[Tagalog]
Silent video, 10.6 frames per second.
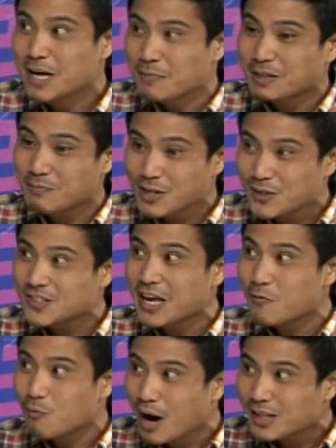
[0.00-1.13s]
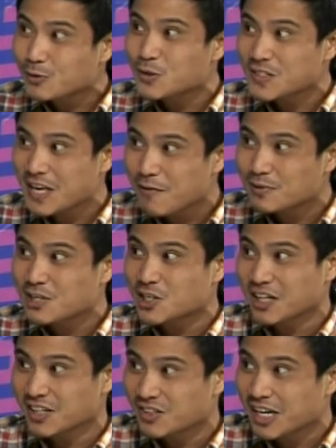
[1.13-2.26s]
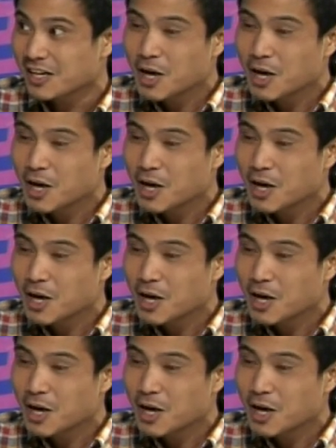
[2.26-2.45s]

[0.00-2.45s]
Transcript: but because they want to save the children.